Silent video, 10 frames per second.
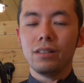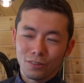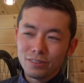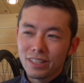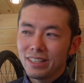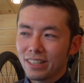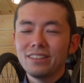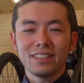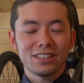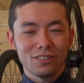こんなに役
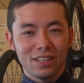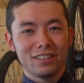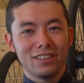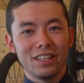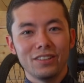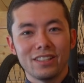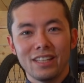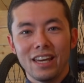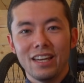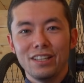に立つのかっていうです
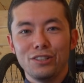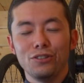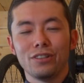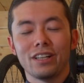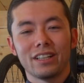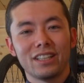ね瞬間が